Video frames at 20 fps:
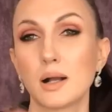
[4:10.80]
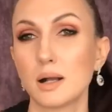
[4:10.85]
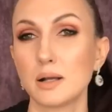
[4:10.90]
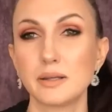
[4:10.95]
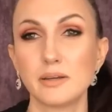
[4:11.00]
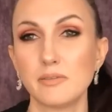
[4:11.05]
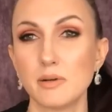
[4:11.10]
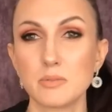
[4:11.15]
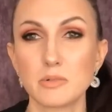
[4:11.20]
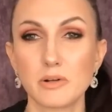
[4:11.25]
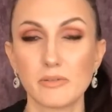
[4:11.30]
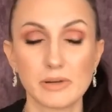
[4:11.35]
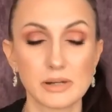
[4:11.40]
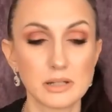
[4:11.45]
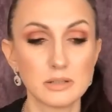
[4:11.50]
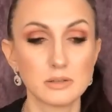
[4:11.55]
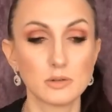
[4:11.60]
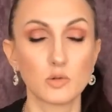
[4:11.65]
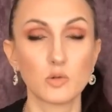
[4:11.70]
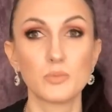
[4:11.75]
А как я вам
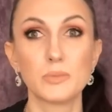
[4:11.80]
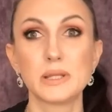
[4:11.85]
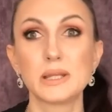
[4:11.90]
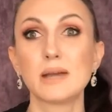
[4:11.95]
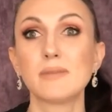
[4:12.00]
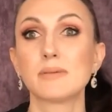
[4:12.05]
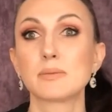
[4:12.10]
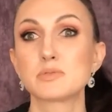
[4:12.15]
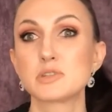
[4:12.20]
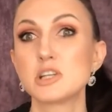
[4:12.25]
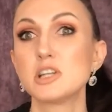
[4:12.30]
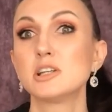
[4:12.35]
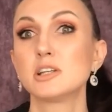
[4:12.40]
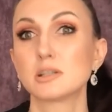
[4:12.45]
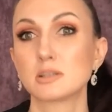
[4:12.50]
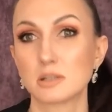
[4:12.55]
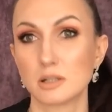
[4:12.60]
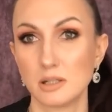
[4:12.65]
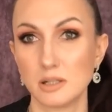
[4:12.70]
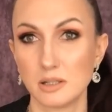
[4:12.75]
говорила, у меня вообще
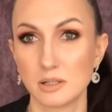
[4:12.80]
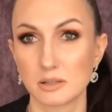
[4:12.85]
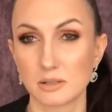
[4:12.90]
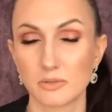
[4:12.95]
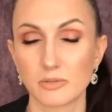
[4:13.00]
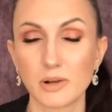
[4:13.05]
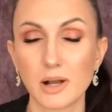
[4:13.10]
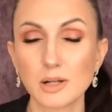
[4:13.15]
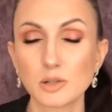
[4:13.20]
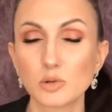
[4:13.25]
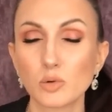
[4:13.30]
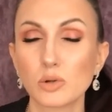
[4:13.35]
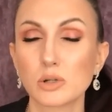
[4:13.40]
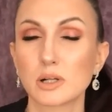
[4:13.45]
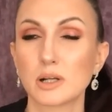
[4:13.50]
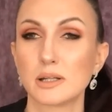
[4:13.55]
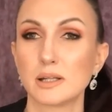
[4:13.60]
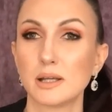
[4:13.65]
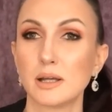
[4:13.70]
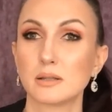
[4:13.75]
нет клиентов. Как
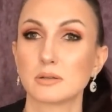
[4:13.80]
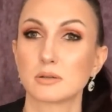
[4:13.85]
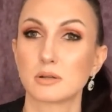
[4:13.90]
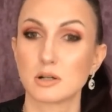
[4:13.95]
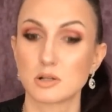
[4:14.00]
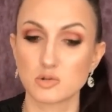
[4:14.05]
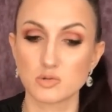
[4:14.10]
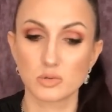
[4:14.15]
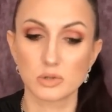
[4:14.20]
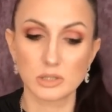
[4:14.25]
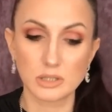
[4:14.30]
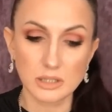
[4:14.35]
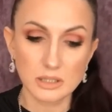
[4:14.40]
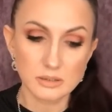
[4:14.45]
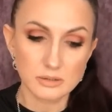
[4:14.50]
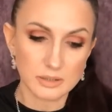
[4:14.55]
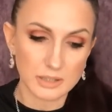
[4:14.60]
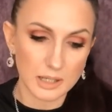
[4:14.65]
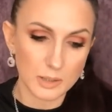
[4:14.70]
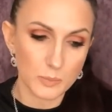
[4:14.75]
только я нахожу
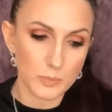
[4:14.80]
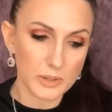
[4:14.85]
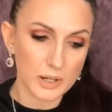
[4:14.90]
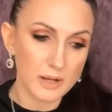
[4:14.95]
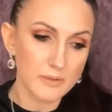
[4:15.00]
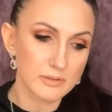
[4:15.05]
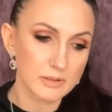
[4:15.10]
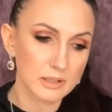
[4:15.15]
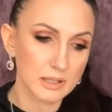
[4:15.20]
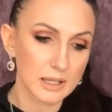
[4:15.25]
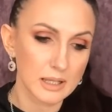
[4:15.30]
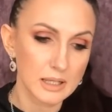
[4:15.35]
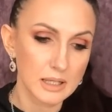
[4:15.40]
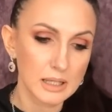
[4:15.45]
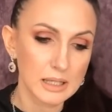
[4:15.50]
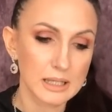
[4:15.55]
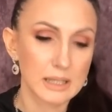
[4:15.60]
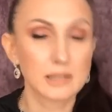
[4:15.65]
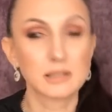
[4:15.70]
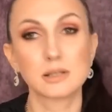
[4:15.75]
клиента, как правило,
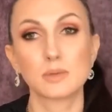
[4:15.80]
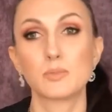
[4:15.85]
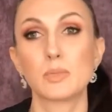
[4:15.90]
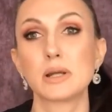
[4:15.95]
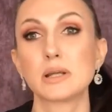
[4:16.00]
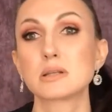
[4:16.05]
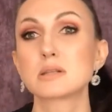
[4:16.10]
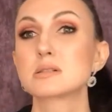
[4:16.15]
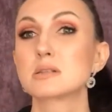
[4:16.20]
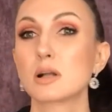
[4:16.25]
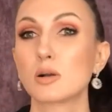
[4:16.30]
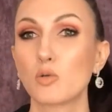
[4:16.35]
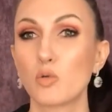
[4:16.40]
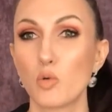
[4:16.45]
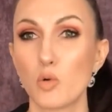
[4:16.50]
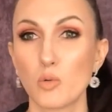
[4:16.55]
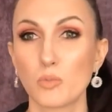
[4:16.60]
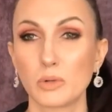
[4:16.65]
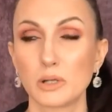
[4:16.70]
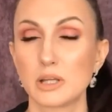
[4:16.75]
это мои
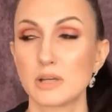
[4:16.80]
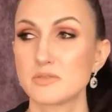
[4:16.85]
знакомые.